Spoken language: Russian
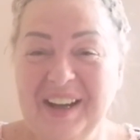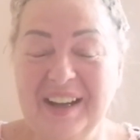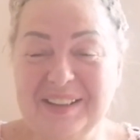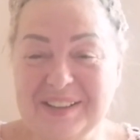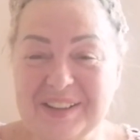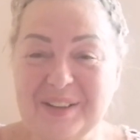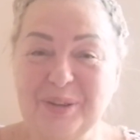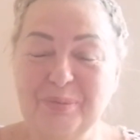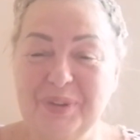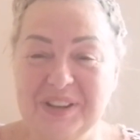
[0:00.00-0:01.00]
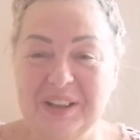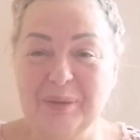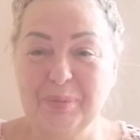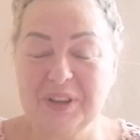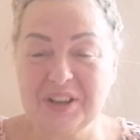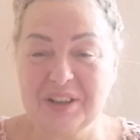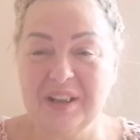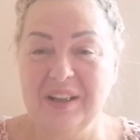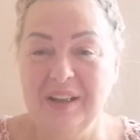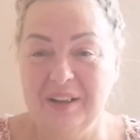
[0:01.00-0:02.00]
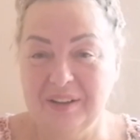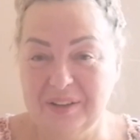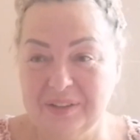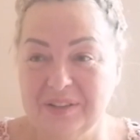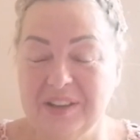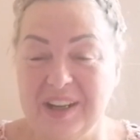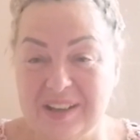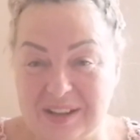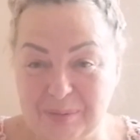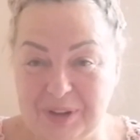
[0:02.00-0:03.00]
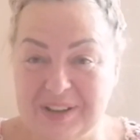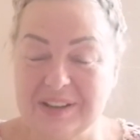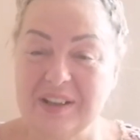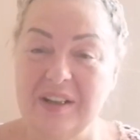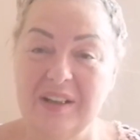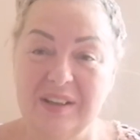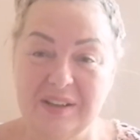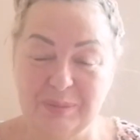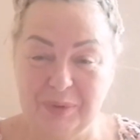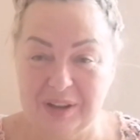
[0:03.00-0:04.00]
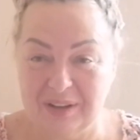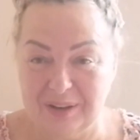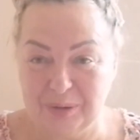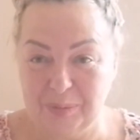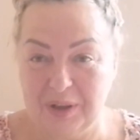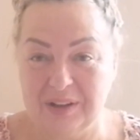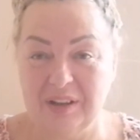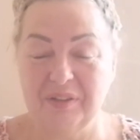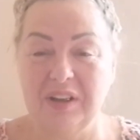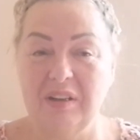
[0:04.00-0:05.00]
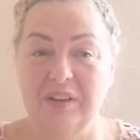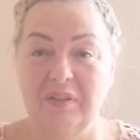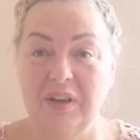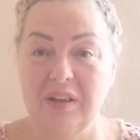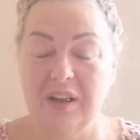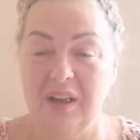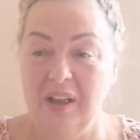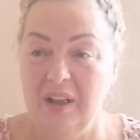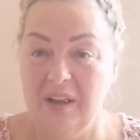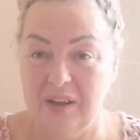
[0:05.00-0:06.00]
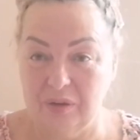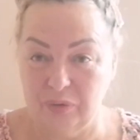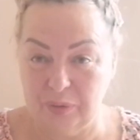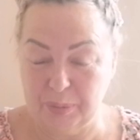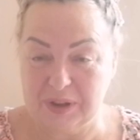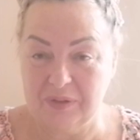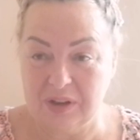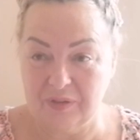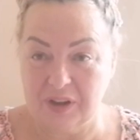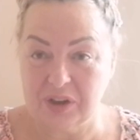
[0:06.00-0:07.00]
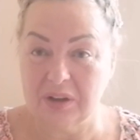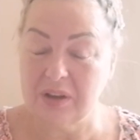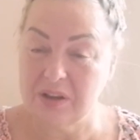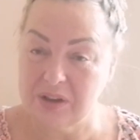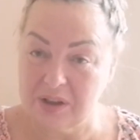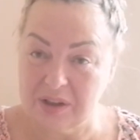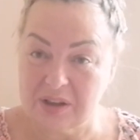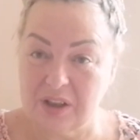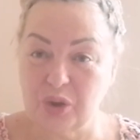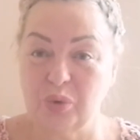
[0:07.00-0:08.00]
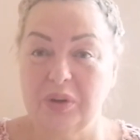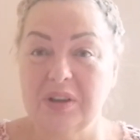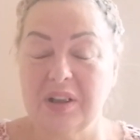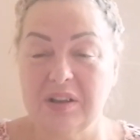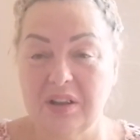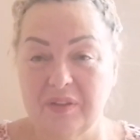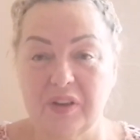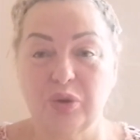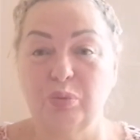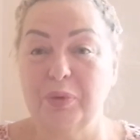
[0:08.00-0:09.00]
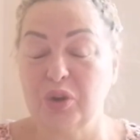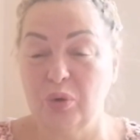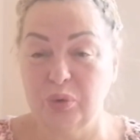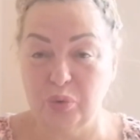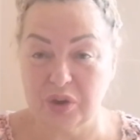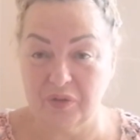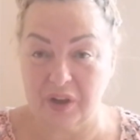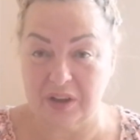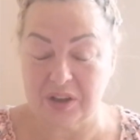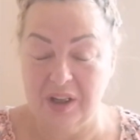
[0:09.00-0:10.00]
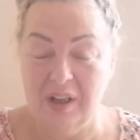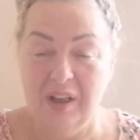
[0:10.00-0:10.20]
Они сразу быстренько подошла э, третья медсестра, измерила Людмиле давление. Я говорю, вы позовите врача. Она говорит, сейчас я схожу. Она сходила к врачу, пришел тут же врач.